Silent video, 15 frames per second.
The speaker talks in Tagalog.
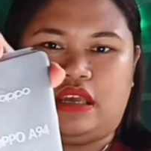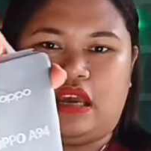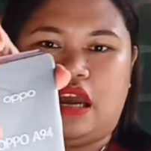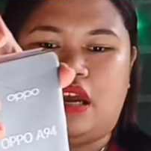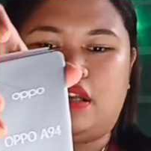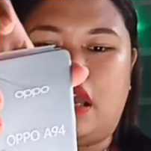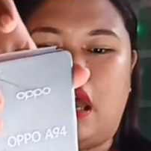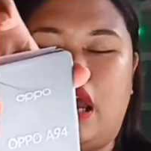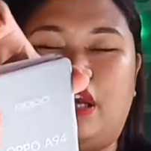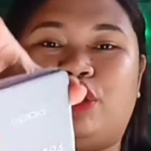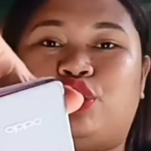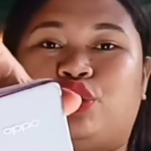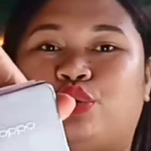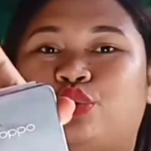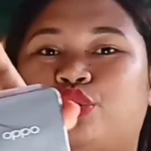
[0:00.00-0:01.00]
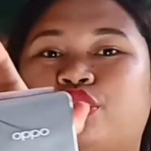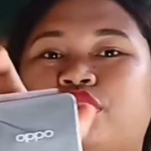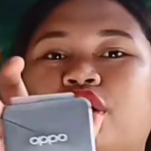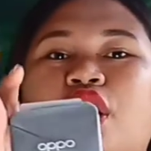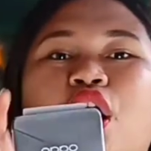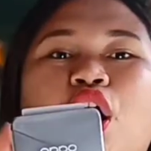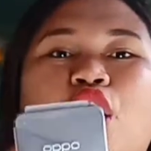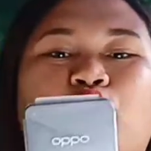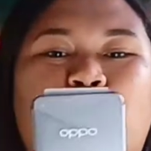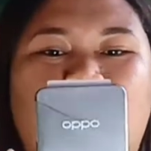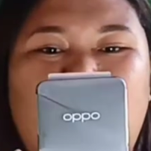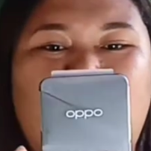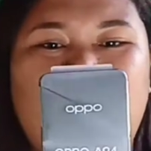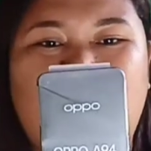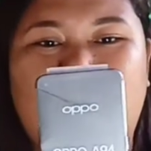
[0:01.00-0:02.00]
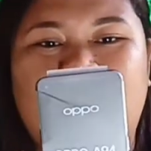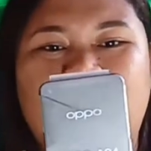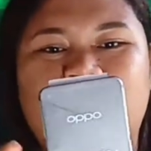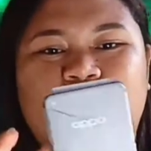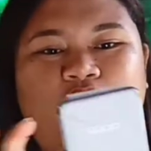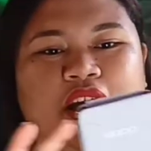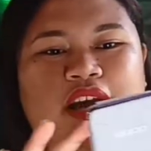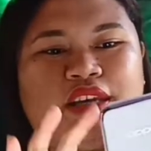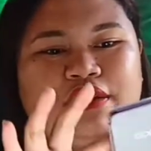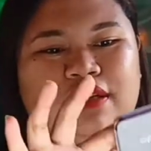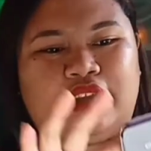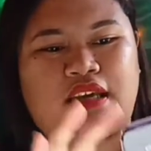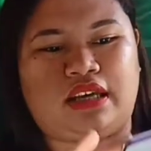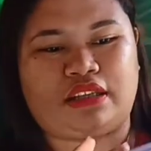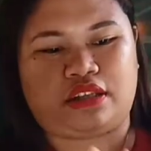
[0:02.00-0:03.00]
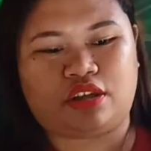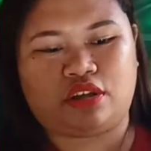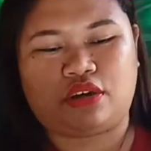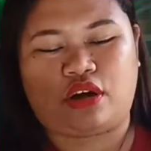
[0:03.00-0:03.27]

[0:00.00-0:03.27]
Yes, I choose color violet.